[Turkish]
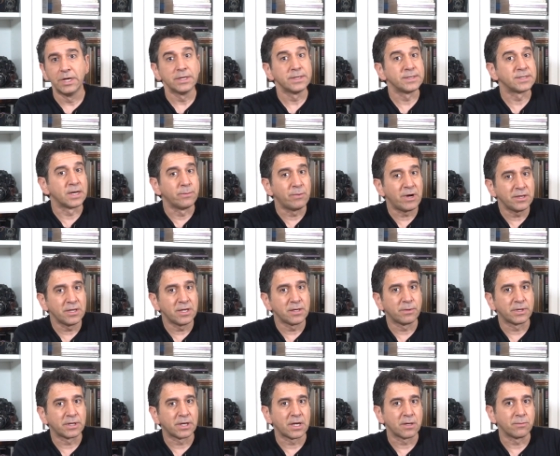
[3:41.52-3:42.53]
Zamanla
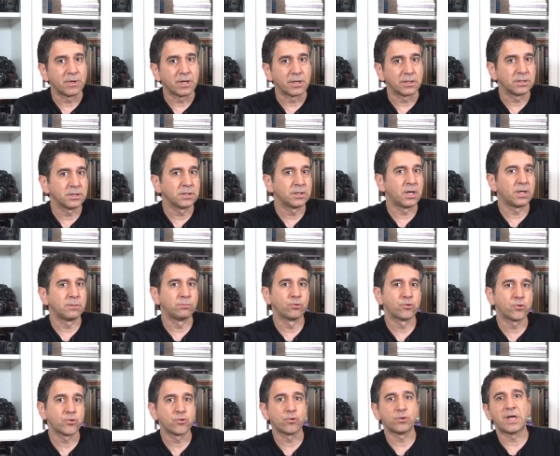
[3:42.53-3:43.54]
beraber de
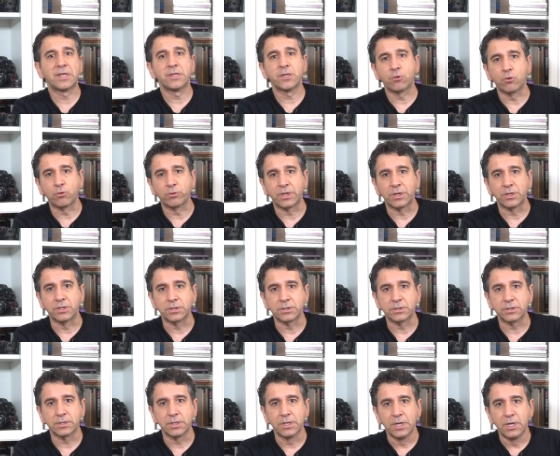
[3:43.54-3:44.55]
kablosuz olanlar ortaya
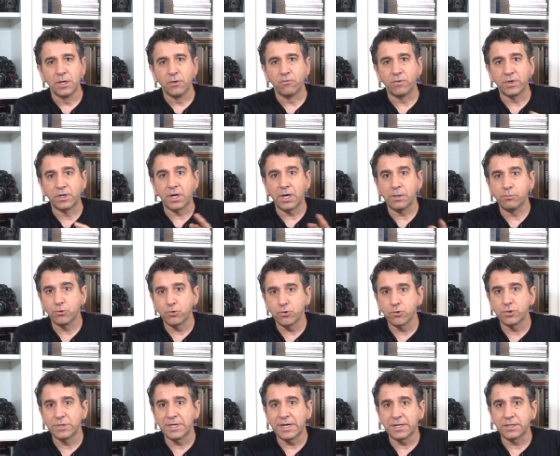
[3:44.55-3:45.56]
çıktı. Ve
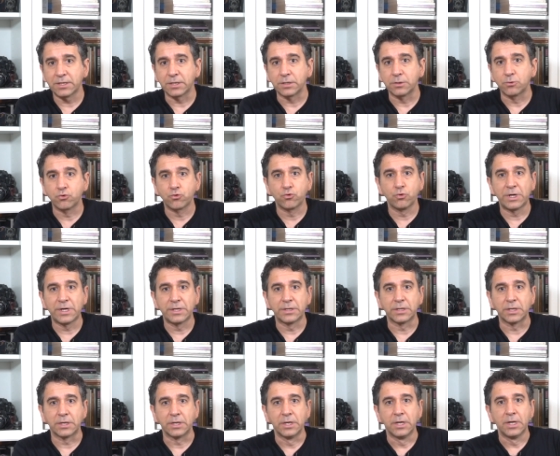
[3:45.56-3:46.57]
kablosuzlar da şu
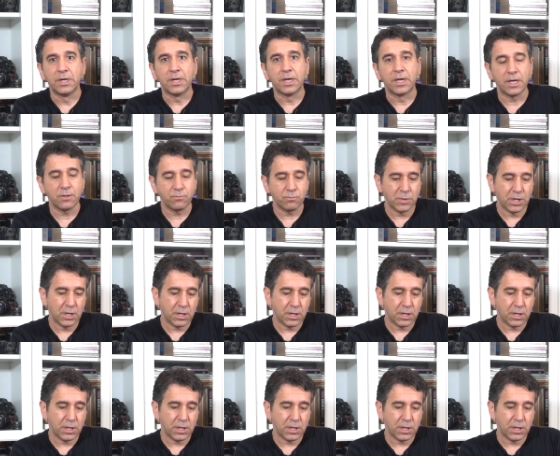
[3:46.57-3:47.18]
anda hem